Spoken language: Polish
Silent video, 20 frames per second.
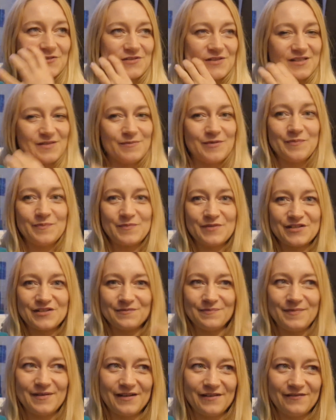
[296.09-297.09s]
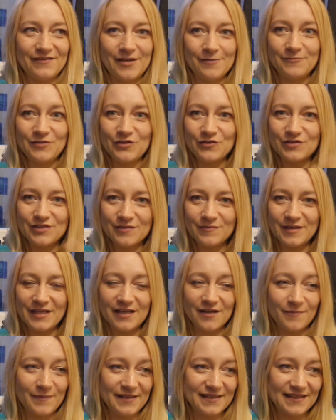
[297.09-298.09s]
różnymi przyprawami, różnymi
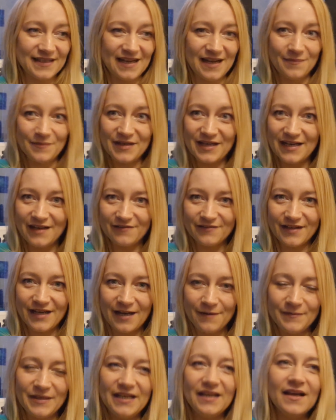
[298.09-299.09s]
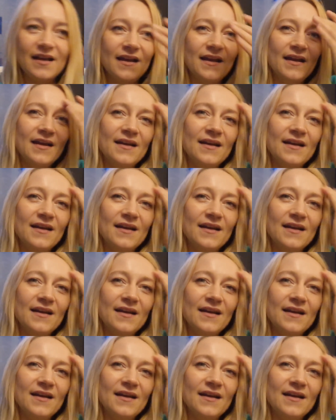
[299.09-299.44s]
herbatkami, kawkami.